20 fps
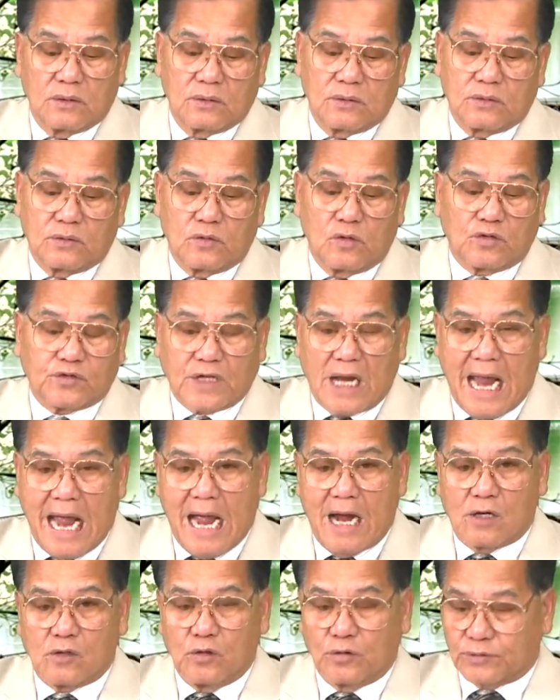Nó
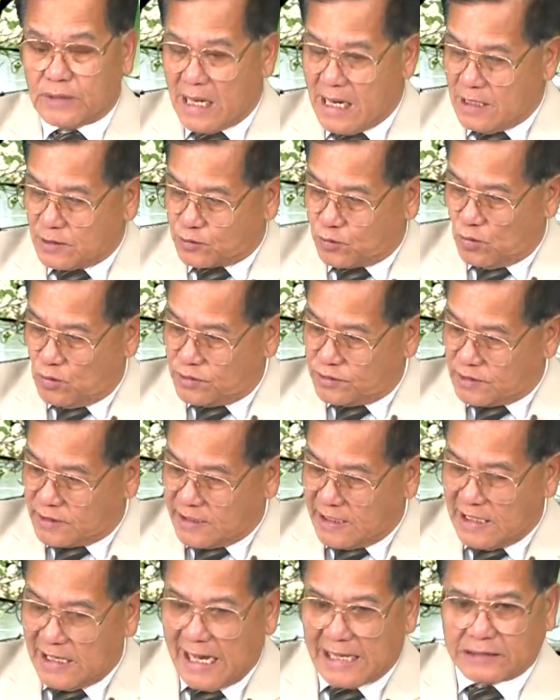thả cô ta xuống
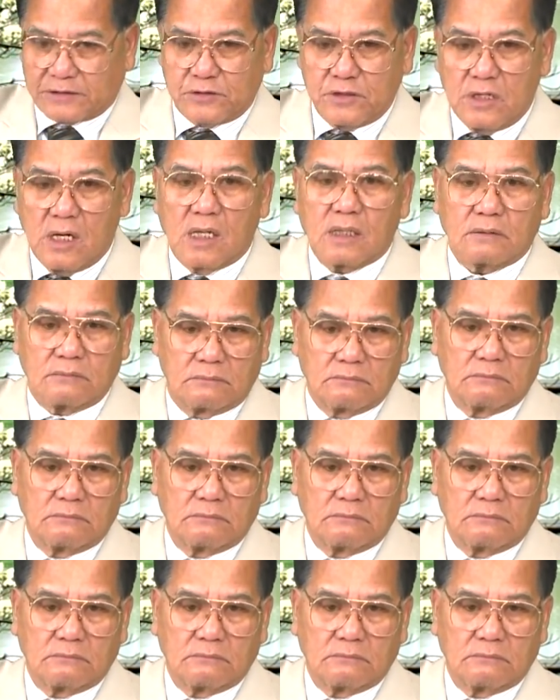cái lạch nước